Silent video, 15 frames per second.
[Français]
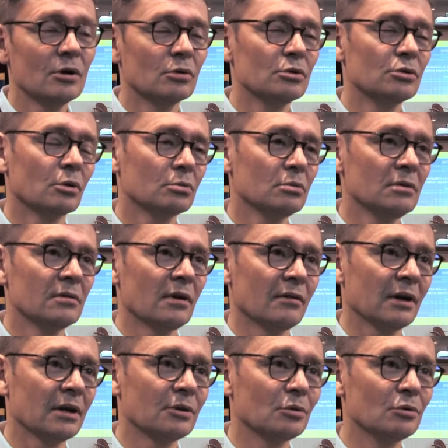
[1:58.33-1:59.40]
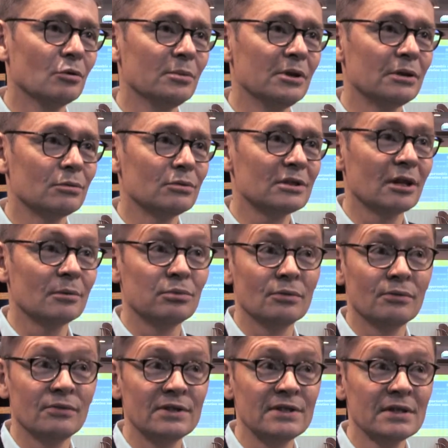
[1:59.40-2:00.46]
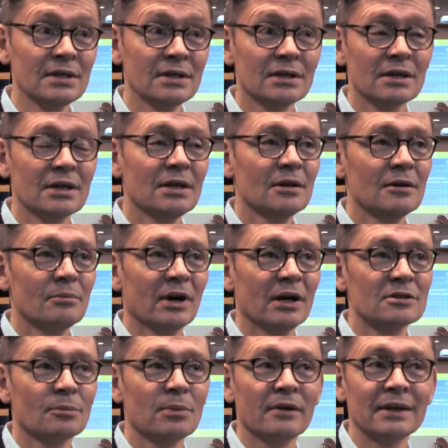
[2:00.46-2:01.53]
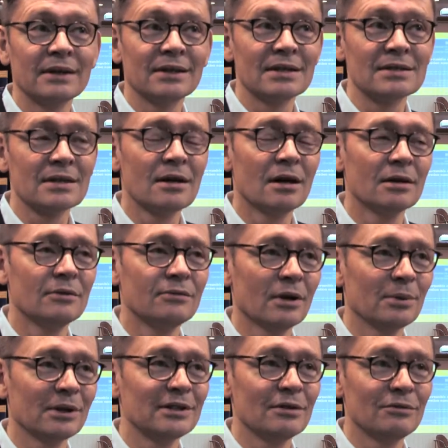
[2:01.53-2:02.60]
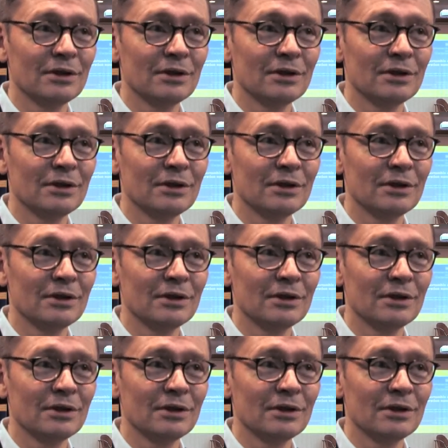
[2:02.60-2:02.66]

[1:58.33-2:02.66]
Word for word: aujourd'hui va vers l'économie tout ce qui est plus physique. Par exemple, avec Tesla, il fabrique des